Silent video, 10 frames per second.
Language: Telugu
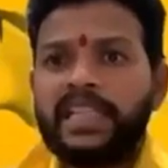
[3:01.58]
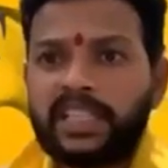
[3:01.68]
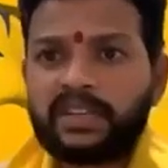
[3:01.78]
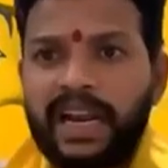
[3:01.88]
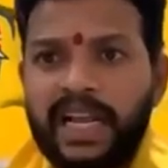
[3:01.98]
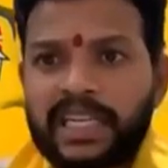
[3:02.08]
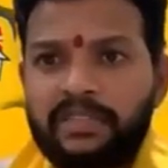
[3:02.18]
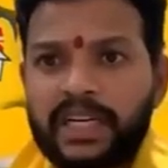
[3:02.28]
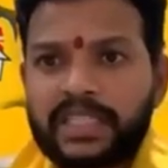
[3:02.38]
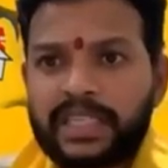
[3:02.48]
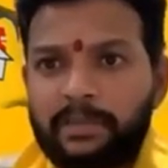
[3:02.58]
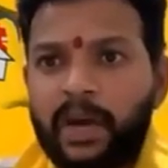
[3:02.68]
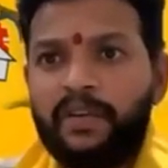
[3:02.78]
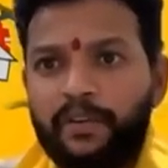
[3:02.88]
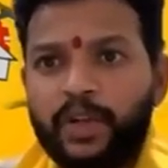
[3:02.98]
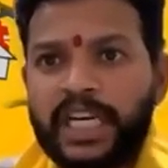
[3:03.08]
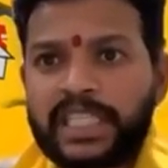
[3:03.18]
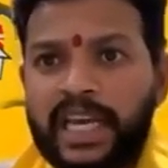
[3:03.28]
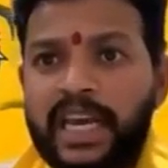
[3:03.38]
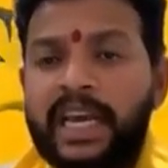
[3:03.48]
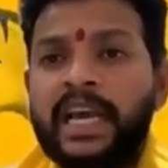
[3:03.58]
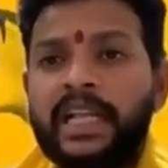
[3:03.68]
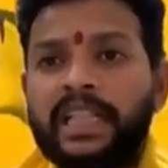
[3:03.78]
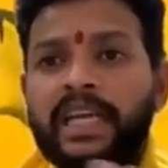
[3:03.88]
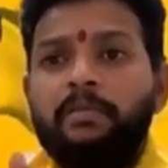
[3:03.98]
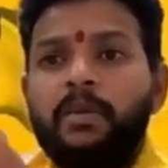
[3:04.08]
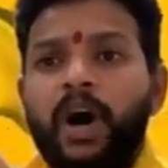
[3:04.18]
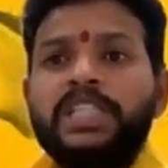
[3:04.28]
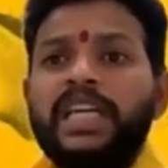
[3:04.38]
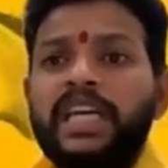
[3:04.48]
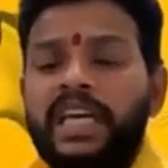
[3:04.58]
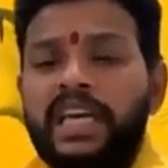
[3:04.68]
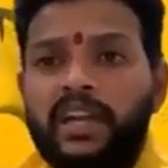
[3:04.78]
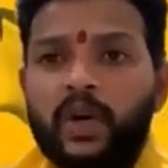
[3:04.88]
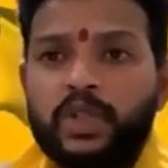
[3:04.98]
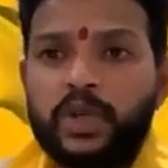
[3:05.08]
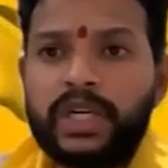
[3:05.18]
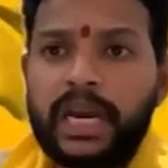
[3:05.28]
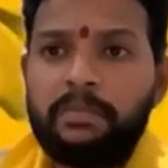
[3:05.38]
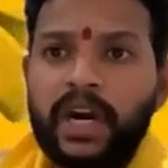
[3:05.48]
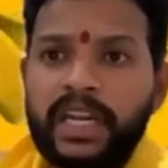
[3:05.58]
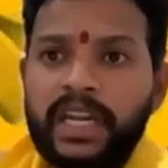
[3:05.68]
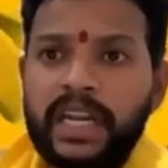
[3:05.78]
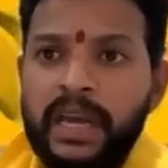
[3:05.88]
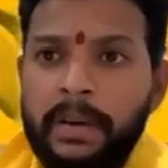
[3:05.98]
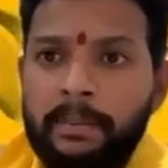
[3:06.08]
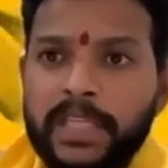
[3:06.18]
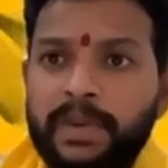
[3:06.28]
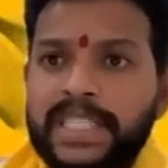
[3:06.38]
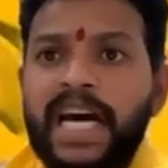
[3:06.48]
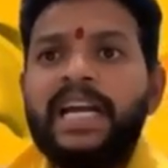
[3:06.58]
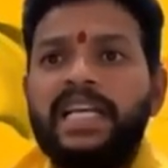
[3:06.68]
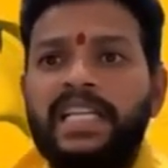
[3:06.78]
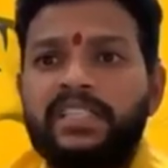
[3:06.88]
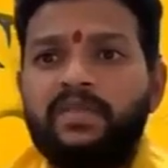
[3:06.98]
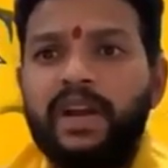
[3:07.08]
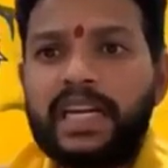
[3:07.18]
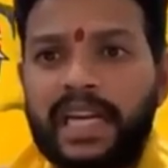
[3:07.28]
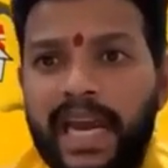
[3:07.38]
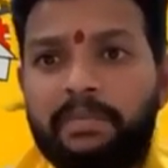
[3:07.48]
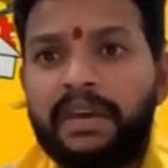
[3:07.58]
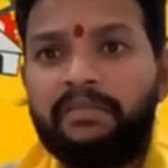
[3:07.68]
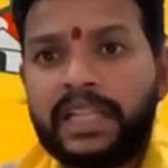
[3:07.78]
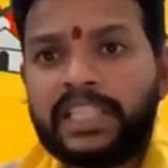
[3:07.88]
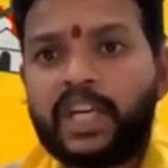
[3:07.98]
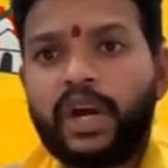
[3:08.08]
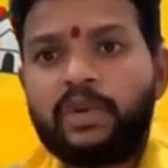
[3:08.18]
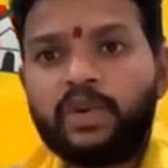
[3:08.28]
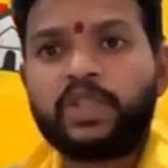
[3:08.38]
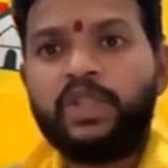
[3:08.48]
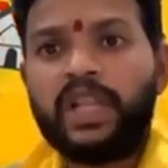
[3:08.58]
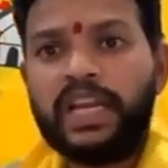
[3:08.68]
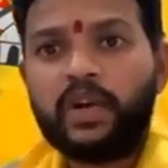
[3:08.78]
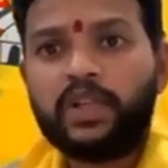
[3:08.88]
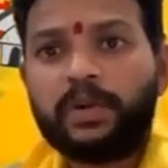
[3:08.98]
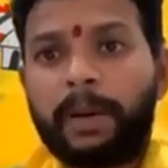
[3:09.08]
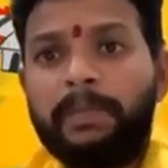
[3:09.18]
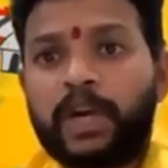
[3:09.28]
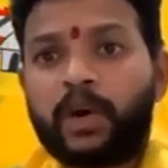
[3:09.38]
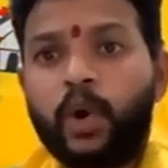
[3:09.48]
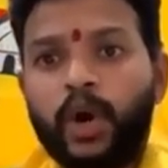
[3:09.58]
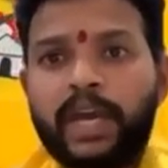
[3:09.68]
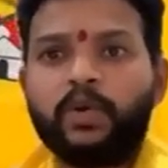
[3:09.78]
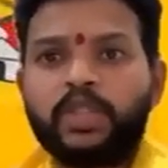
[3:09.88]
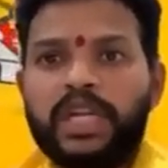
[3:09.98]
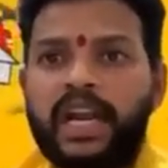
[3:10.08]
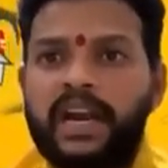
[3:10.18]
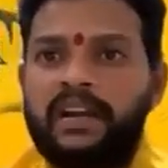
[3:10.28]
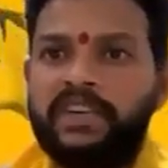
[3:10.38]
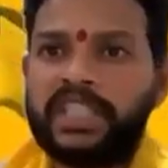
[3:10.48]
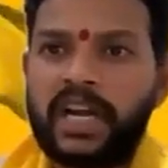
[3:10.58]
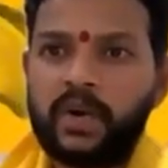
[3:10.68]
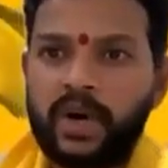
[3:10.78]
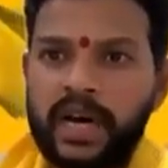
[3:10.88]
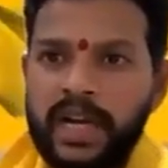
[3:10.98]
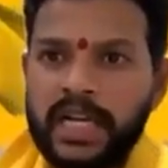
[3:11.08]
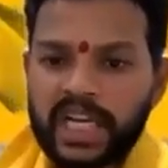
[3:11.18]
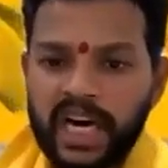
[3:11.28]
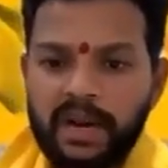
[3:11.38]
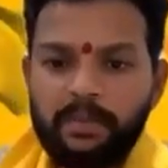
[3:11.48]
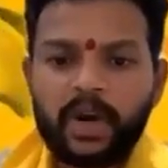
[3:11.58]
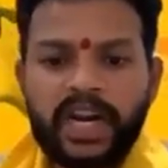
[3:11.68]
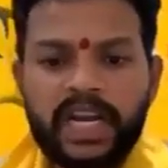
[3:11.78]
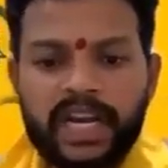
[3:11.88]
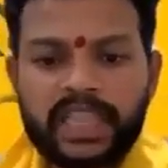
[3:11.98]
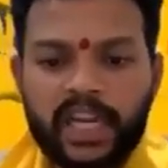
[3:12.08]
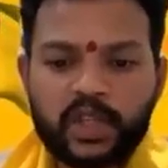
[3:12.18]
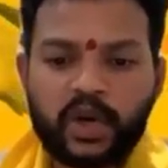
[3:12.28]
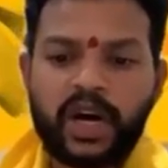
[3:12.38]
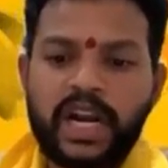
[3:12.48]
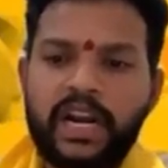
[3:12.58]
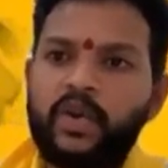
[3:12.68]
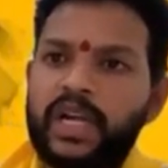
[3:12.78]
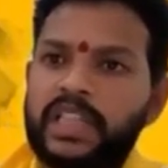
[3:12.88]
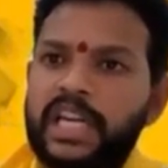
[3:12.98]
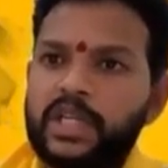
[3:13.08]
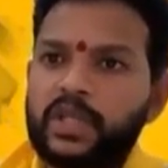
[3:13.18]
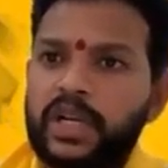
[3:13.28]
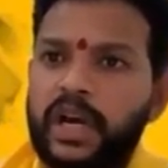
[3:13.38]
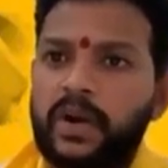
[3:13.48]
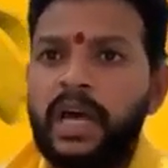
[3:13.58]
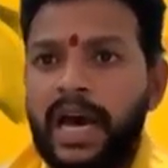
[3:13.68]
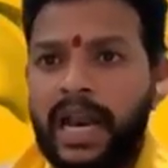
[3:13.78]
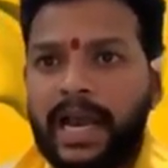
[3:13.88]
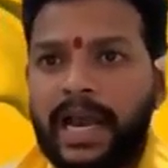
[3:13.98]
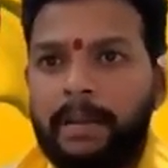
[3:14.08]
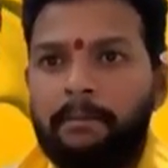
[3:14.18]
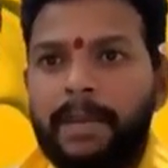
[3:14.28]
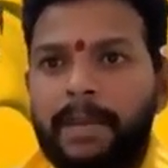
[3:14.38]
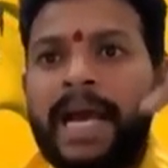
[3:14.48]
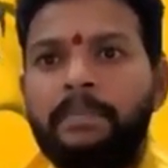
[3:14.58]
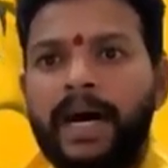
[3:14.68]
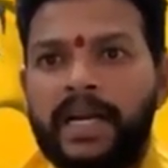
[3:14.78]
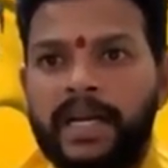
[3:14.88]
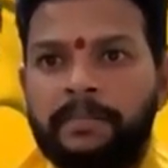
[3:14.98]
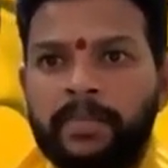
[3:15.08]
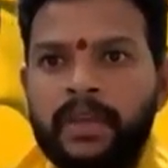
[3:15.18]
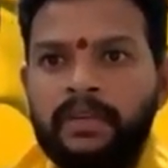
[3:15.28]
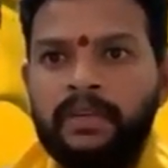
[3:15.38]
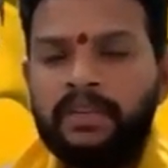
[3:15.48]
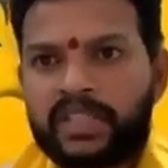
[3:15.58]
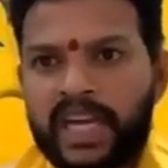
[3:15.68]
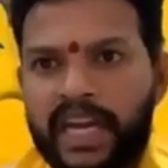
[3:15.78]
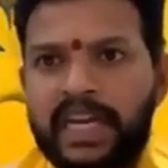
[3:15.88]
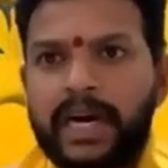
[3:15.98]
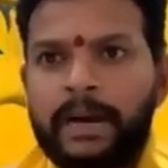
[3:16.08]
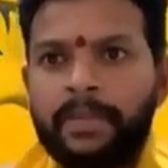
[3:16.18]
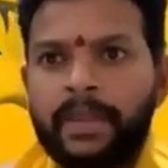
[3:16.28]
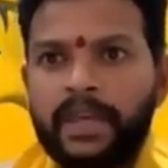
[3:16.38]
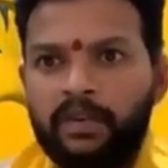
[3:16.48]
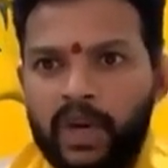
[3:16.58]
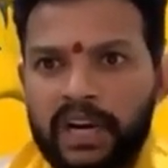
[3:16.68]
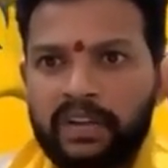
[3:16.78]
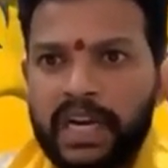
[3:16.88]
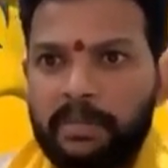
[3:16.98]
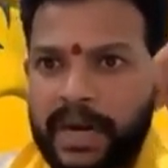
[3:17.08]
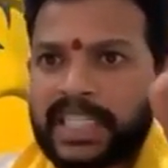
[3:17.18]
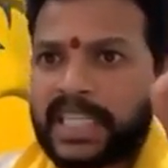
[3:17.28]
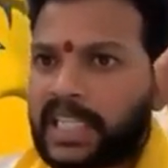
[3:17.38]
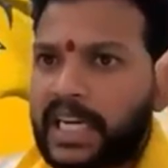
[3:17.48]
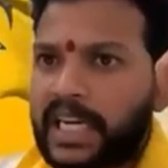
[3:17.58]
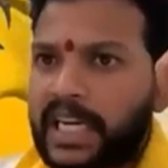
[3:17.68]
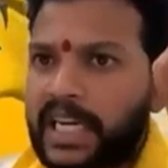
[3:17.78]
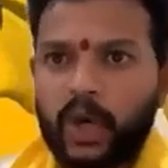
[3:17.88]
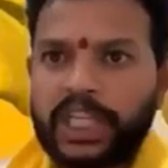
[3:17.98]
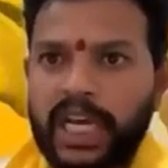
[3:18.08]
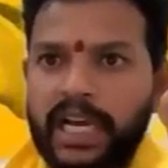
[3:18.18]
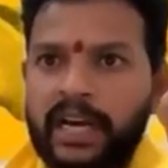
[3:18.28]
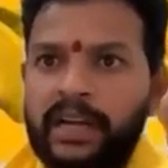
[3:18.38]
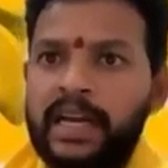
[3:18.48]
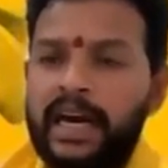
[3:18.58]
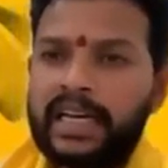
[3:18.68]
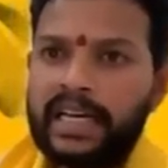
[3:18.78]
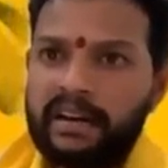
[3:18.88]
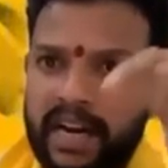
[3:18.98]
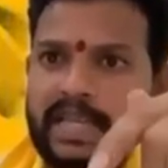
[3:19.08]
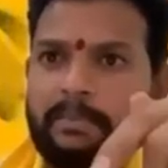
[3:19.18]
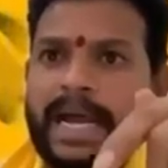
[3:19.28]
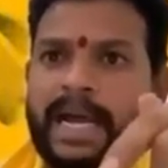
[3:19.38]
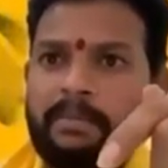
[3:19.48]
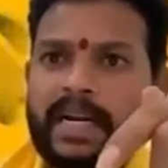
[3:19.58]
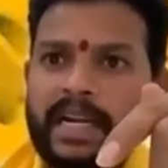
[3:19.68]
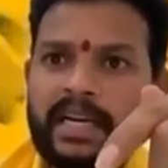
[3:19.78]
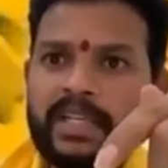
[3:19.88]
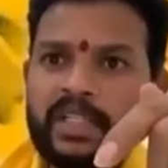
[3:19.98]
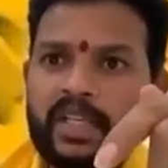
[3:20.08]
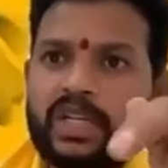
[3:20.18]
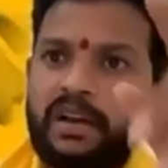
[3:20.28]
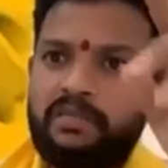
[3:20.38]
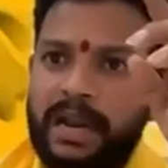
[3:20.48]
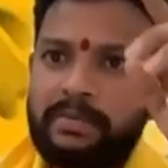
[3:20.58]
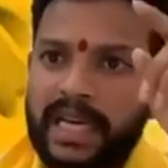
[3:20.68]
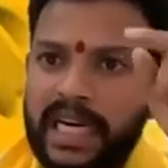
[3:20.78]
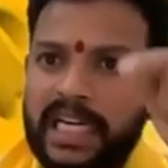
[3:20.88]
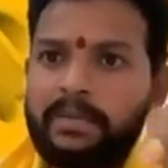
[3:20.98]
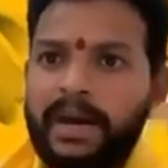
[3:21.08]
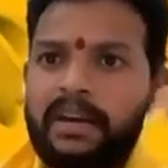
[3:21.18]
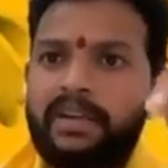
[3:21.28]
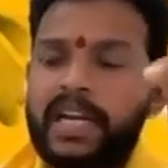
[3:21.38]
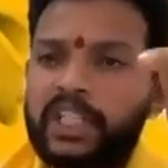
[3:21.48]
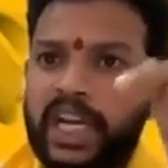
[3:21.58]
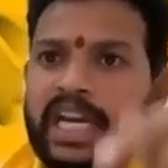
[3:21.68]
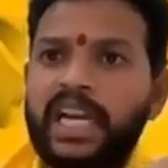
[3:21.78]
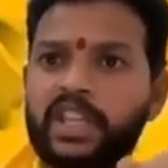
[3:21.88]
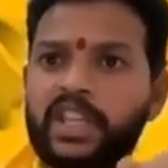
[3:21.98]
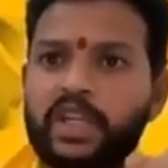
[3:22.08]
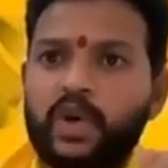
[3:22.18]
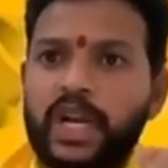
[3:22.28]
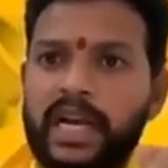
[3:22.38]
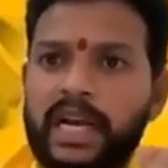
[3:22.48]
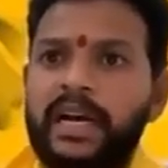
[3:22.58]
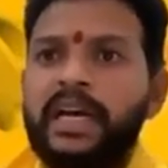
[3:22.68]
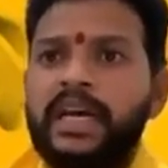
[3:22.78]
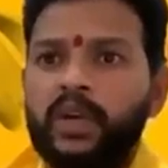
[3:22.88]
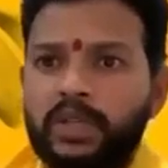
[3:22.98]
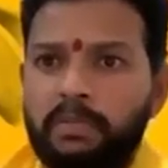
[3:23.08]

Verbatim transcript: తీసుకెళ్లాల్సినటువంటి సమయంలో ఫోన్ చేస్తే తిరిగి మార్చరీకి ఈ రోజు డెడ్ బాడీని మరి శ్మశానానికి తీసుకెళ్లే టైంకి వన్ జీరో ఎయిట్ వస్తుందని ఈ రోజు పబ్లిక్ కోడ్ ఎక్కువస్తున్నారన్న విషయాన్ని కూడా జగన్మోహన్ రెడ్డి గారు తెలుసుకోవాలన్నది కూడా తెలియజేస్తున్నాను అలాగే బ్లాక్ మార్కెటింగ్ వీళ్ళు సరిగ్గా ఈ ఉన్నటువంటి మెడిసిన్స్ ని కంట్రోల్ చేయలేక ఎవరైతే బ్లాక్ మార్కెటింగ్ చేస్తున్నారో వాళ్ళ మీద కఠినమైనటువంటి చర్యలు తీసుకోలేక ఈ రోజు